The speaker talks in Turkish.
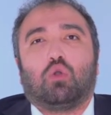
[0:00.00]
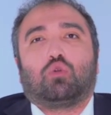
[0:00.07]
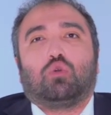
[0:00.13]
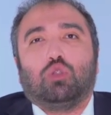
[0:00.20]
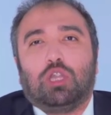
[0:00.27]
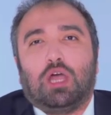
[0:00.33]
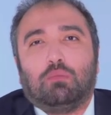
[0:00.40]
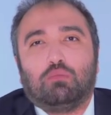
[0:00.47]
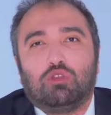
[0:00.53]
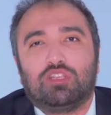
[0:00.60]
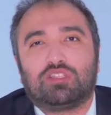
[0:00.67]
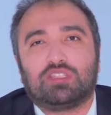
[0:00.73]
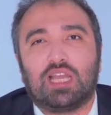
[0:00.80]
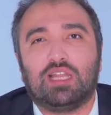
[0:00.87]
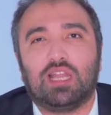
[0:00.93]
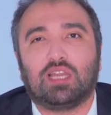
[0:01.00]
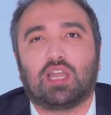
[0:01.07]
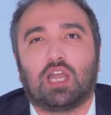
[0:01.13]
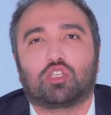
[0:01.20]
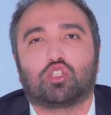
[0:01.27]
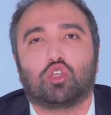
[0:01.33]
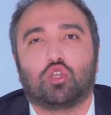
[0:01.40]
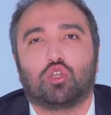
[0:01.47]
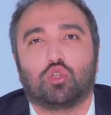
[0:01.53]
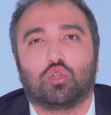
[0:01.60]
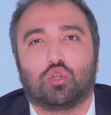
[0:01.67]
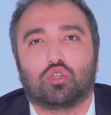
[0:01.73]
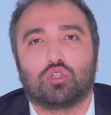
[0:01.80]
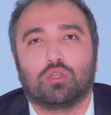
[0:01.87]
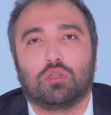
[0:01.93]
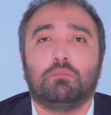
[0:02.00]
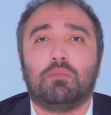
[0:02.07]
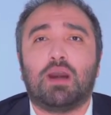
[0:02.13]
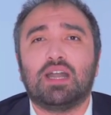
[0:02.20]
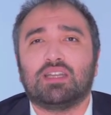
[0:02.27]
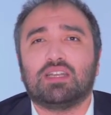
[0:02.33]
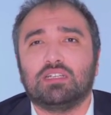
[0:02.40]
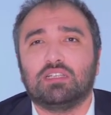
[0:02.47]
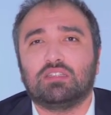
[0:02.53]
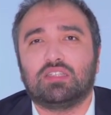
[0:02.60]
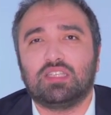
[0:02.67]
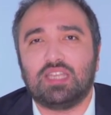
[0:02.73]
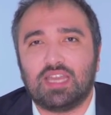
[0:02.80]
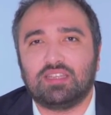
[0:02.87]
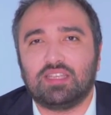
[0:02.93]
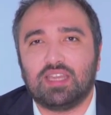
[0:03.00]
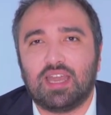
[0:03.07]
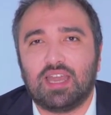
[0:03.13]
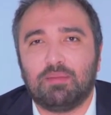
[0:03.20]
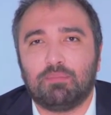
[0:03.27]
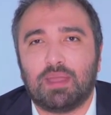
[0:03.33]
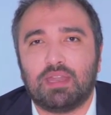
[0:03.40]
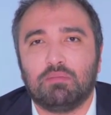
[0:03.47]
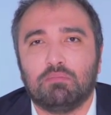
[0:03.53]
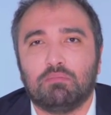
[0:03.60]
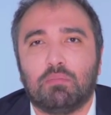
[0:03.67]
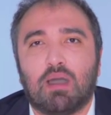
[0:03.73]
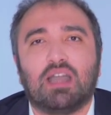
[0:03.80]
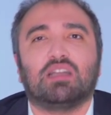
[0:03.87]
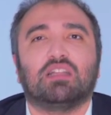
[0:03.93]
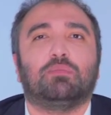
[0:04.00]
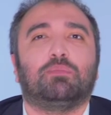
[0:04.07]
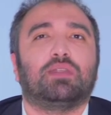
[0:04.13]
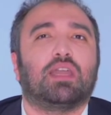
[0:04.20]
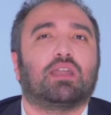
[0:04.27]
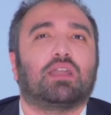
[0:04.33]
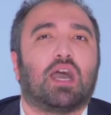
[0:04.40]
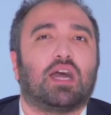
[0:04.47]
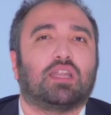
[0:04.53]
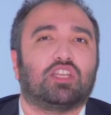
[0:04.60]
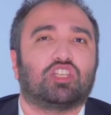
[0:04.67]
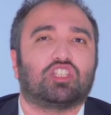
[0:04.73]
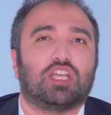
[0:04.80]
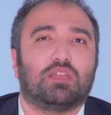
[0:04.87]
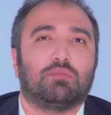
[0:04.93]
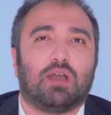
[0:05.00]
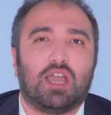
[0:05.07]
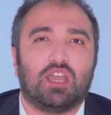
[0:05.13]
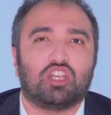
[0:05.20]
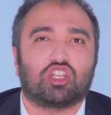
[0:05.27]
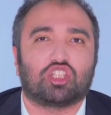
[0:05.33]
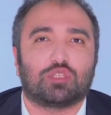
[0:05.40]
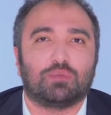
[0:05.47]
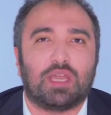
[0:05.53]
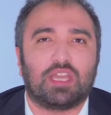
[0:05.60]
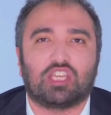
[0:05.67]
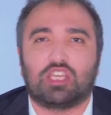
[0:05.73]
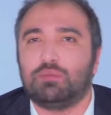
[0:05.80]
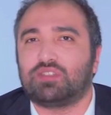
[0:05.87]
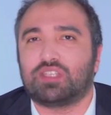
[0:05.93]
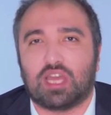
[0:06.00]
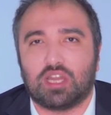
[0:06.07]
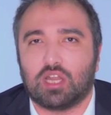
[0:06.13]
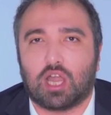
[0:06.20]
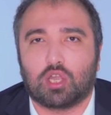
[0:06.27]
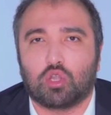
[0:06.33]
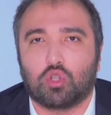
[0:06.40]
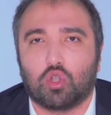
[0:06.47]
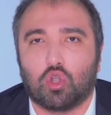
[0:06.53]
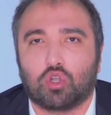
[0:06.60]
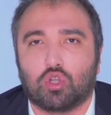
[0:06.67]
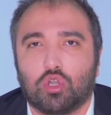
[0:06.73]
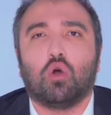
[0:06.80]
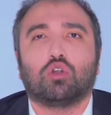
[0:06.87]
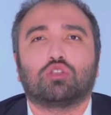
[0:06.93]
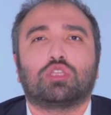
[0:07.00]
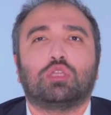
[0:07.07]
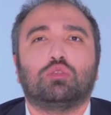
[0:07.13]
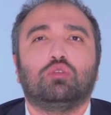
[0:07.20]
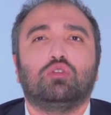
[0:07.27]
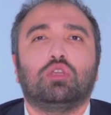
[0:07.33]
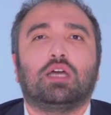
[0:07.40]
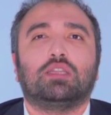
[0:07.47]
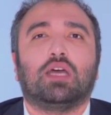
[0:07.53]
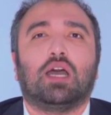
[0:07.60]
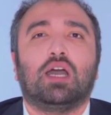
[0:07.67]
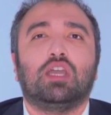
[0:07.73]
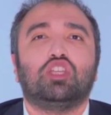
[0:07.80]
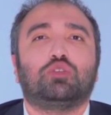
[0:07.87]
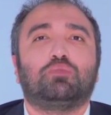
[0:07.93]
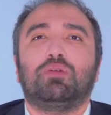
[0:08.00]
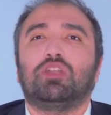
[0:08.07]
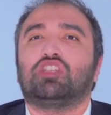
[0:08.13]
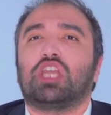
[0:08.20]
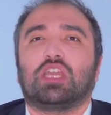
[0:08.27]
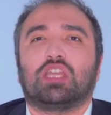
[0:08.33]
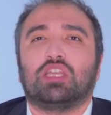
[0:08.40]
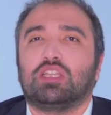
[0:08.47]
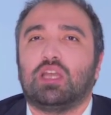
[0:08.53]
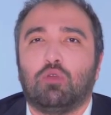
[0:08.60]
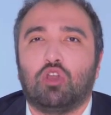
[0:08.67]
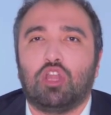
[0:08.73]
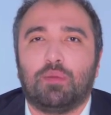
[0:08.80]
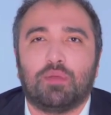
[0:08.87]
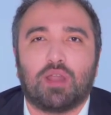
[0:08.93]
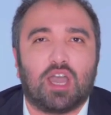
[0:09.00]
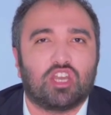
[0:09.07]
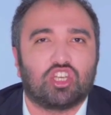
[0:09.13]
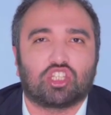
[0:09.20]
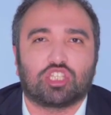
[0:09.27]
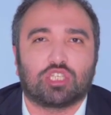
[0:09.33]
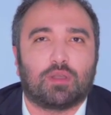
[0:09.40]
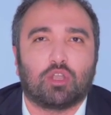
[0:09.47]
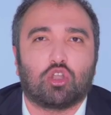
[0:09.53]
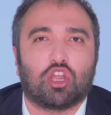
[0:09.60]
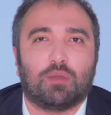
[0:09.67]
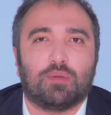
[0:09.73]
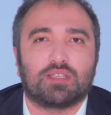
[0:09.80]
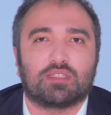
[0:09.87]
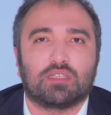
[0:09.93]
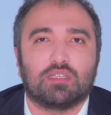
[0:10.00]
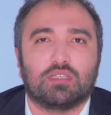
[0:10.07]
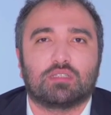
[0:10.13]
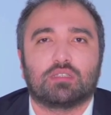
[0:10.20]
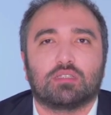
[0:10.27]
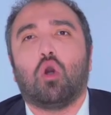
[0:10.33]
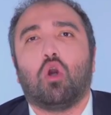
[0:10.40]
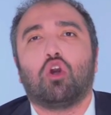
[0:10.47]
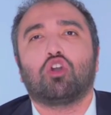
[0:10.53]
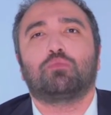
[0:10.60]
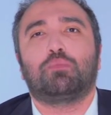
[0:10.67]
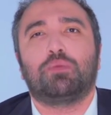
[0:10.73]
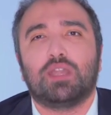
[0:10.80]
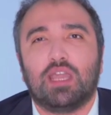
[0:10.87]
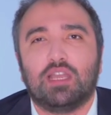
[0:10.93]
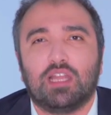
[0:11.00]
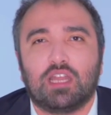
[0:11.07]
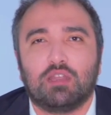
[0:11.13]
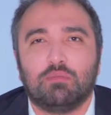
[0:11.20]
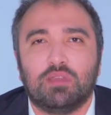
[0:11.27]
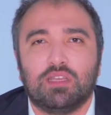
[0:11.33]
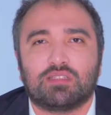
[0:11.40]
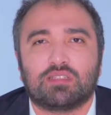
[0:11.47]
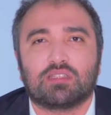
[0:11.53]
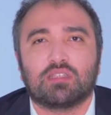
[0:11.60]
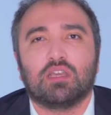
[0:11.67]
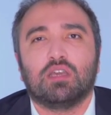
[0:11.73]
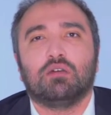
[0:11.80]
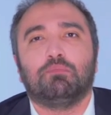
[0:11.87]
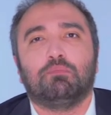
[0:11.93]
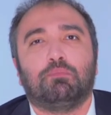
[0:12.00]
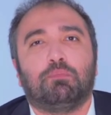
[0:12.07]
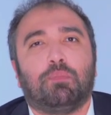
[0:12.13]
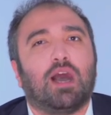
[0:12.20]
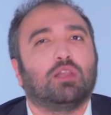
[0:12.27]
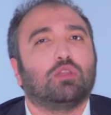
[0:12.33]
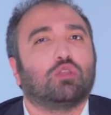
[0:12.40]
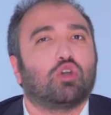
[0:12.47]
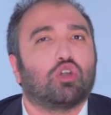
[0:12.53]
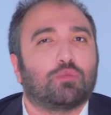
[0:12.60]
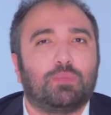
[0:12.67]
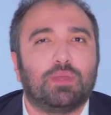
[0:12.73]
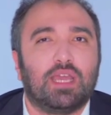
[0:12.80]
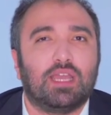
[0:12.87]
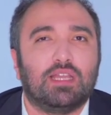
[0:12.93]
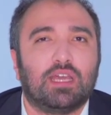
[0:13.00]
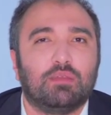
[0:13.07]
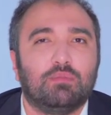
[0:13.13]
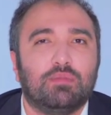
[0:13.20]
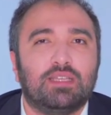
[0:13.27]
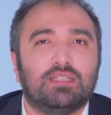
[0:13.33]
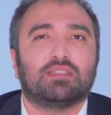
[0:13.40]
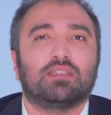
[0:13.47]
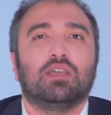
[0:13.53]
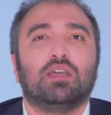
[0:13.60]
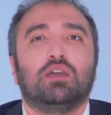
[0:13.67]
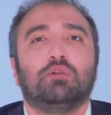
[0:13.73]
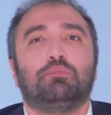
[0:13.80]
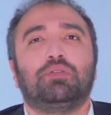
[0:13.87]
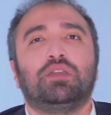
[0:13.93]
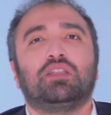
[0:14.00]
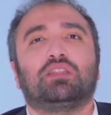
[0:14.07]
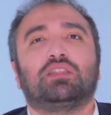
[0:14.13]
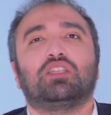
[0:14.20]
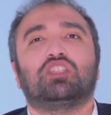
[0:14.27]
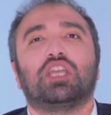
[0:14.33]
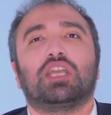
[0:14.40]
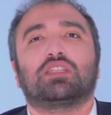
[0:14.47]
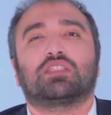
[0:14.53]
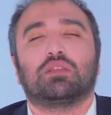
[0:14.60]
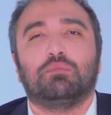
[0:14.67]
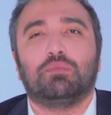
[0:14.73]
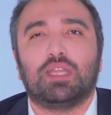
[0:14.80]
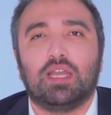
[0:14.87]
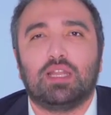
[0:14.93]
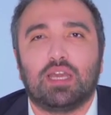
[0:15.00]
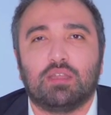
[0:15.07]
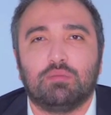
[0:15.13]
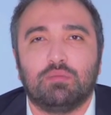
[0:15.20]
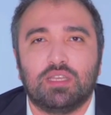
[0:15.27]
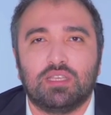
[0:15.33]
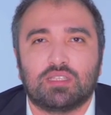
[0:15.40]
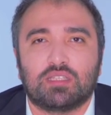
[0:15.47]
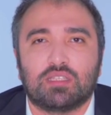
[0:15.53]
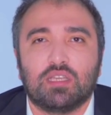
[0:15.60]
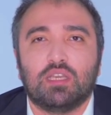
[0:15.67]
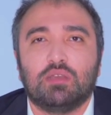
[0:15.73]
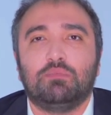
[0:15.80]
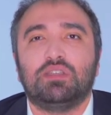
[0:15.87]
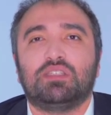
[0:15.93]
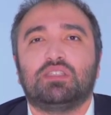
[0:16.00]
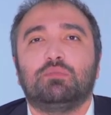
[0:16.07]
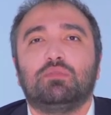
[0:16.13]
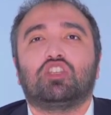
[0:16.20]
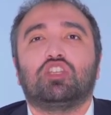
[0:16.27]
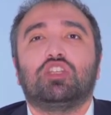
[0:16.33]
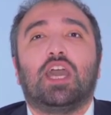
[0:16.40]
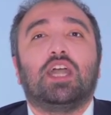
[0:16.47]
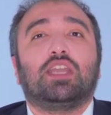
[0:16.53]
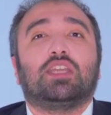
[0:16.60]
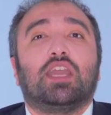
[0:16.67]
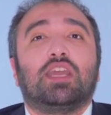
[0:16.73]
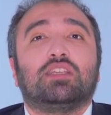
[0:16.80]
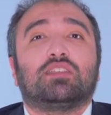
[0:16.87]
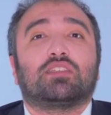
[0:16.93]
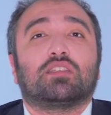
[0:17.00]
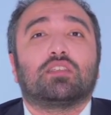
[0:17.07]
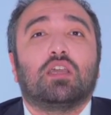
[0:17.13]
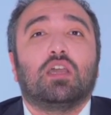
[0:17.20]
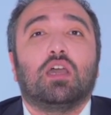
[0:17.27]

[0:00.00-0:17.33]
Okul lan bu liseler kaçıyor giriyor. Muggle diye diye benim Muggle bire kardeşlerimi ayrıştırmaya kimsenin hakkı yok. Orta dünyada hiçbir şekilde böyle bir ayrıştırma göremezsiniz. Ork bireylerimiz, Balrog bireylerimiz Peter Jackson bireylerimiz bizim için herkes